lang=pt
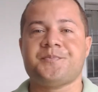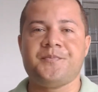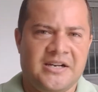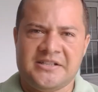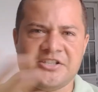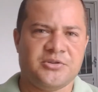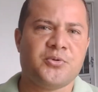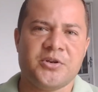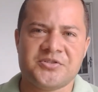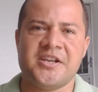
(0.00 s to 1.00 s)
verdade,
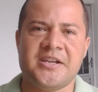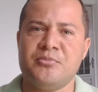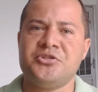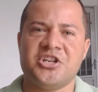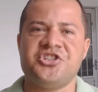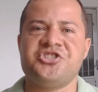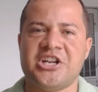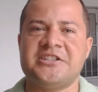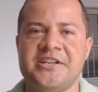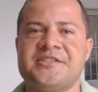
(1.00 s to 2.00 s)
eu, eu sei que muita gente
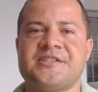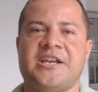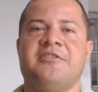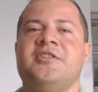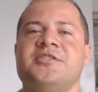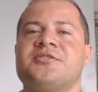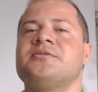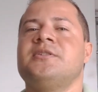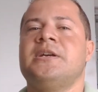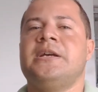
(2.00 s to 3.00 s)
já tem esse
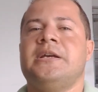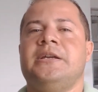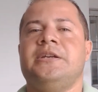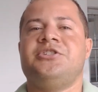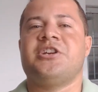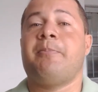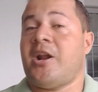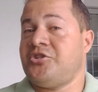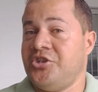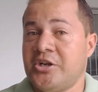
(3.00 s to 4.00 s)
serviço e já
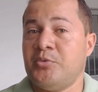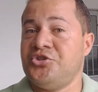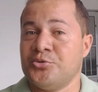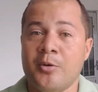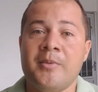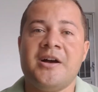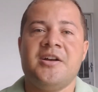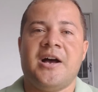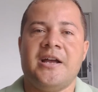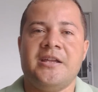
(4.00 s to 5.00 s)
pratica o idioma
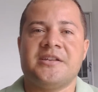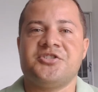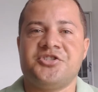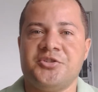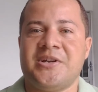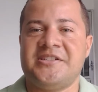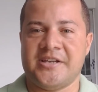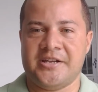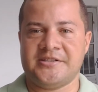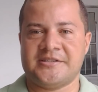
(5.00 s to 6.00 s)
aí assistindo as
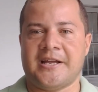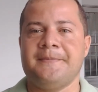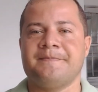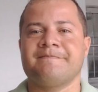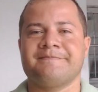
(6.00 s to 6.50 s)
séries, tá?